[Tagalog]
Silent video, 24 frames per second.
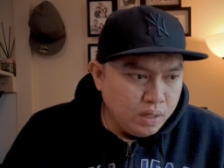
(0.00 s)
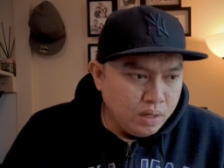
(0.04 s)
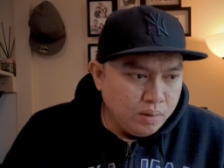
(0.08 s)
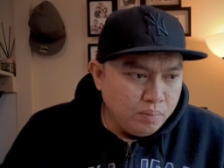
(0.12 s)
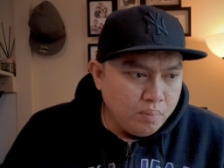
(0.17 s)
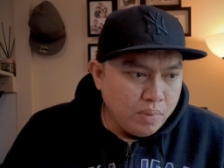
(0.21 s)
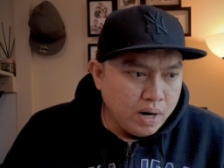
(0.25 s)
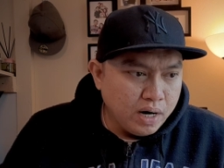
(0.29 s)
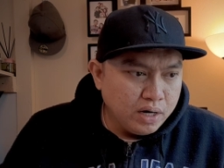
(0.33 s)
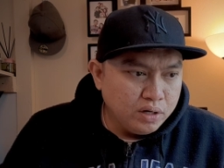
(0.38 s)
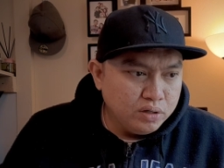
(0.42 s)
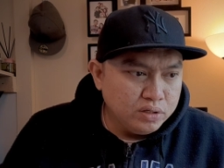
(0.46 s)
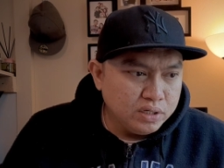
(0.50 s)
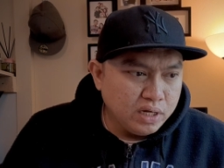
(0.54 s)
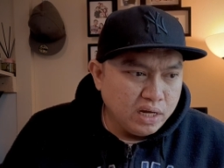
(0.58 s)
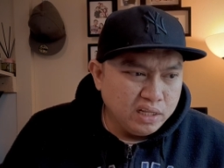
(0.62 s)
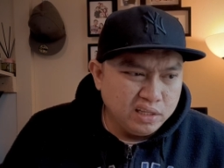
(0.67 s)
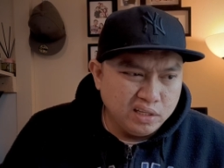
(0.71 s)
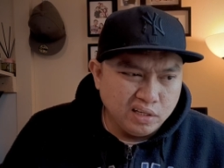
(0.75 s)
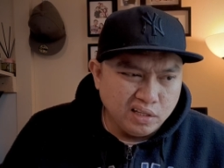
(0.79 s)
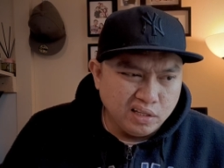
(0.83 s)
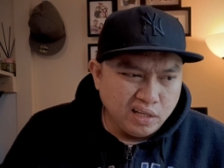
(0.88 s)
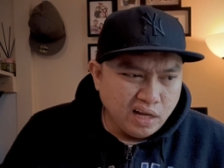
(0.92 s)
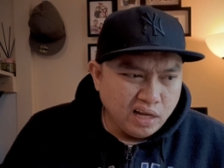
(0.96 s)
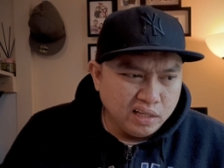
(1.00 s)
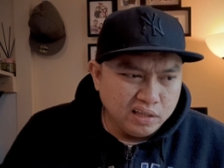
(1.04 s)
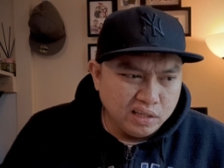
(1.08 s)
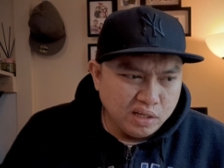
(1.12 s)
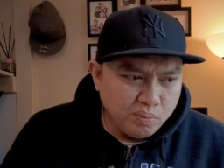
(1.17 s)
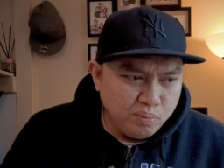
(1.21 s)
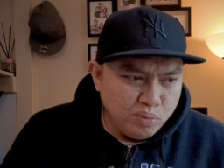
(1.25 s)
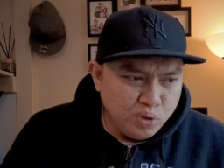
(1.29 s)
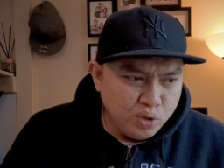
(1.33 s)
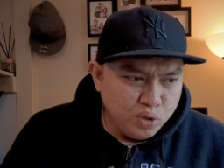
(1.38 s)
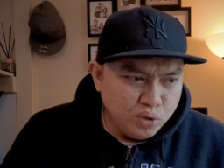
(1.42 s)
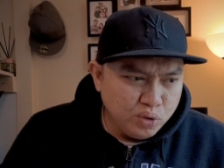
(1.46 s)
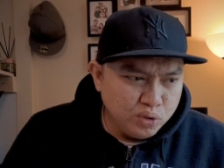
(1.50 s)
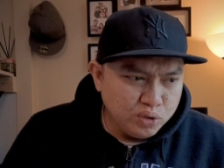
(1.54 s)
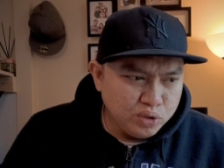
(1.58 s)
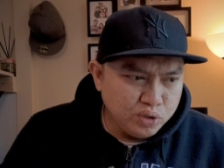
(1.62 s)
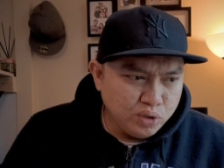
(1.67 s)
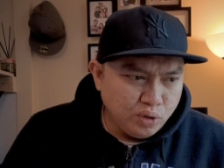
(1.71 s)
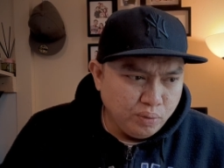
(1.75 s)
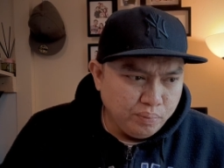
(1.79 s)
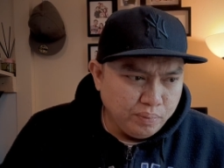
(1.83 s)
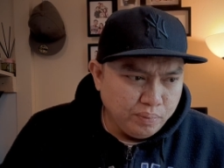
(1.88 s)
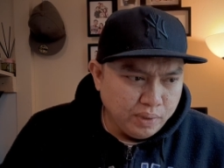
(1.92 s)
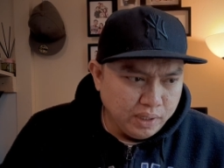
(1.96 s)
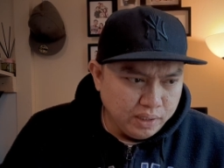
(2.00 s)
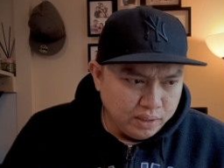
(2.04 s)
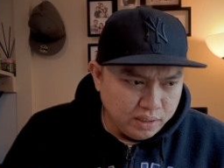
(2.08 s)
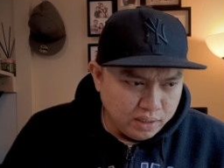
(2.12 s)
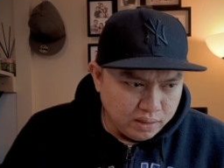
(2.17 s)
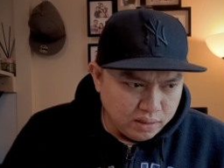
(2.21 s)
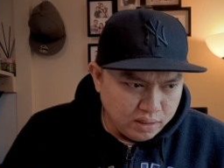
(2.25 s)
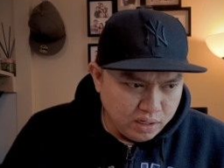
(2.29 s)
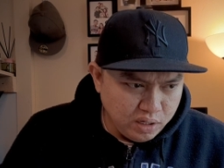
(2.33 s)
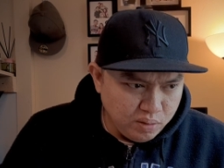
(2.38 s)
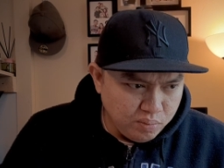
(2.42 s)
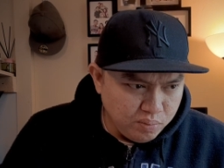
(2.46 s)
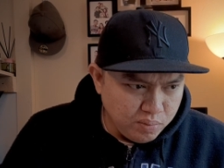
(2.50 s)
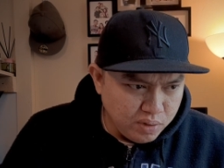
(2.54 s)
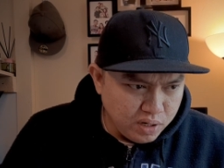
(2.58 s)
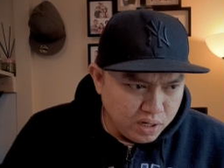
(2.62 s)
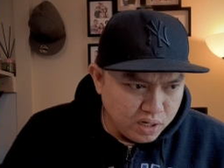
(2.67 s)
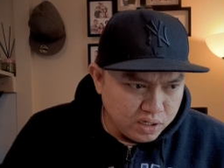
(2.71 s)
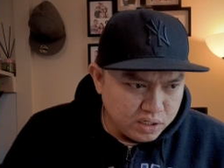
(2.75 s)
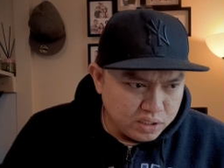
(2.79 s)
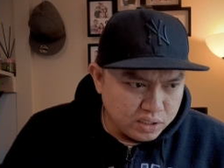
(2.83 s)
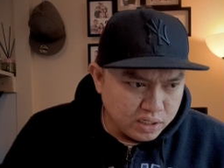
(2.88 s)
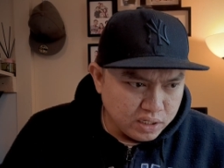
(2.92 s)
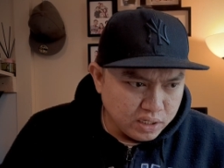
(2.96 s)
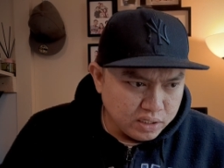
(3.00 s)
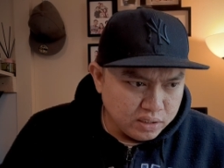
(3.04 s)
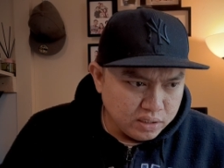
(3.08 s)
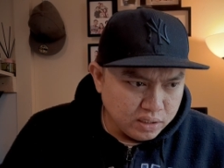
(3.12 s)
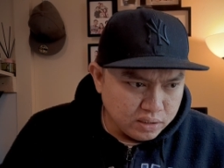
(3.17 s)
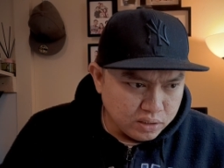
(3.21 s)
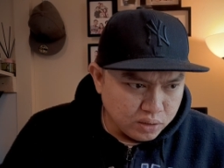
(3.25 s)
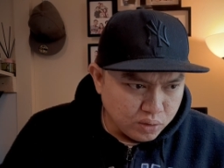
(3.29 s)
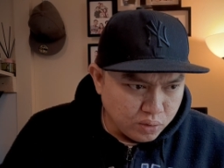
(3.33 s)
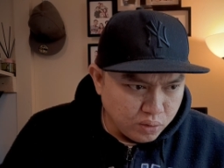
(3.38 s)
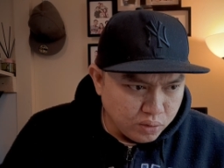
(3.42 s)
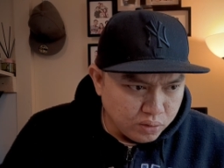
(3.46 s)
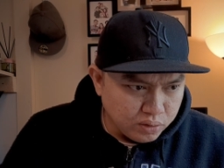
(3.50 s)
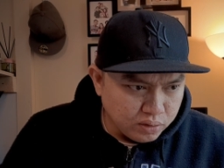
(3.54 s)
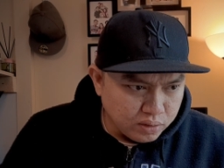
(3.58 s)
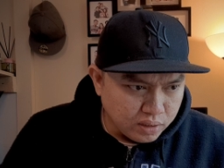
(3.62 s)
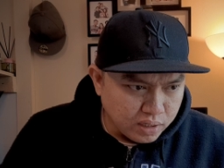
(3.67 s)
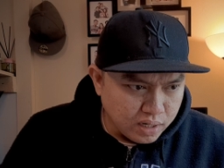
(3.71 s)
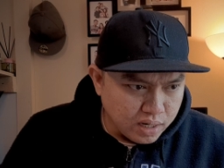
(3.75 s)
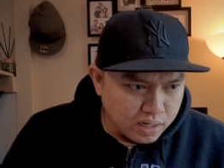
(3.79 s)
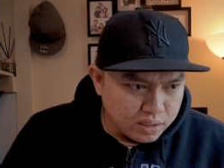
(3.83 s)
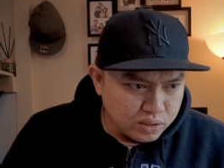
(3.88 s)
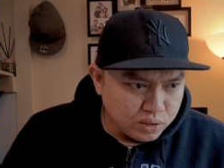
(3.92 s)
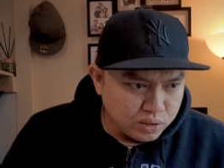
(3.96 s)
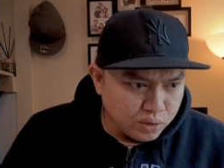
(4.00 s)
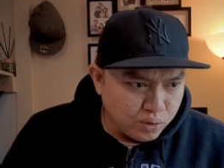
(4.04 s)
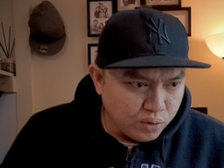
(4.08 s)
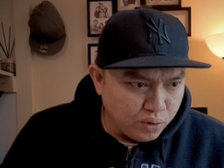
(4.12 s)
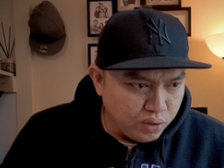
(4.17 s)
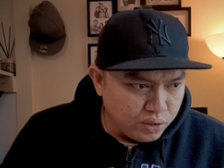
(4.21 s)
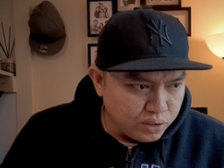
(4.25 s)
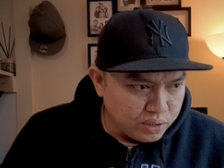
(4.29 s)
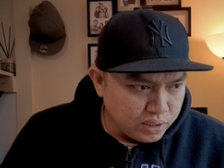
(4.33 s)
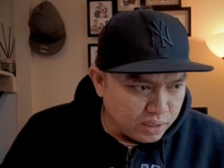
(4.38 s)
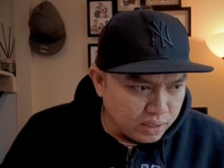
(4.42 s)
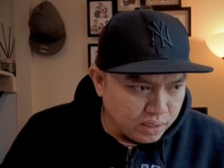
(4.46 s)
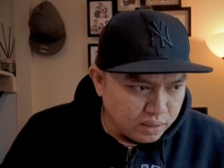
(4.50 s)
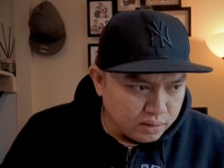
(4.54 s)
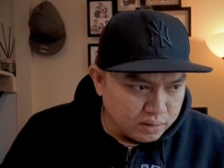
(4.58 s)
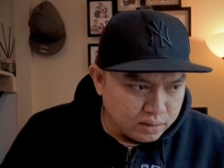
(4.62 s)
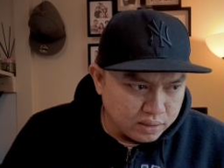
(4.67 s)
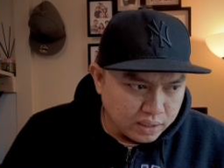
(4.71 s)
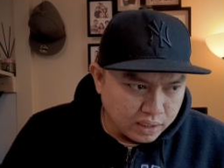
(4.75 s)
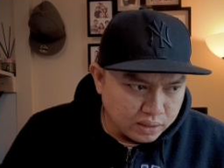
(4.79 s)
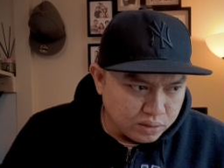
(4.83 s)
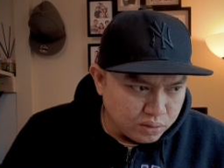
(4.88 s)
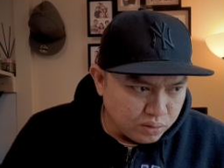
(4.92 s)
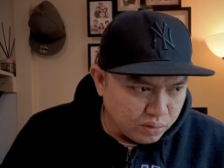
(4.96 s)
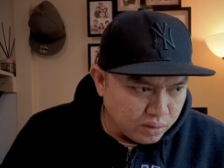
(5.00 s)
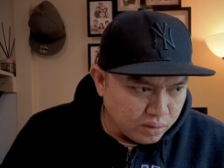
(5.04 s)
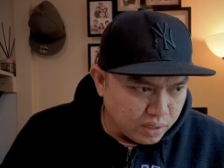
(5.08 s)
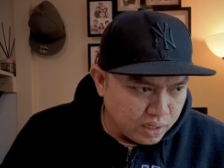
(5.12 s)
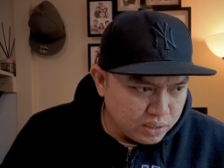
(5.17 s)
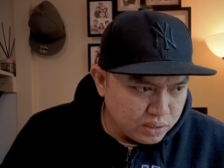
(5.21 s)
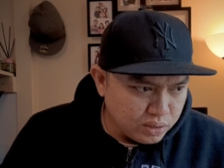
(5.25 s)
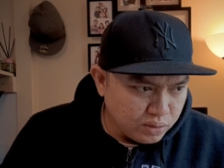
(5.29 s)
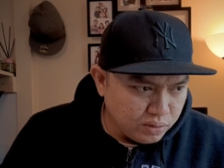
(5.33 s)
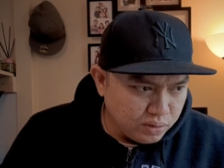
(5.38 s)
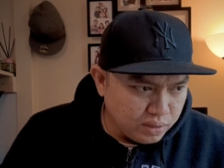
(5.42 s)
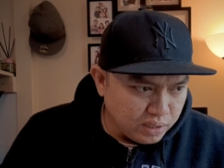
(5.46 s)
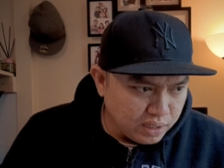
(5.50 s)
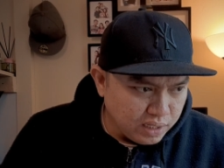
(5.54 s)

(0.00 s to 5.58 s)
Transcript: various at attributes of an image such as contrast, color saturation,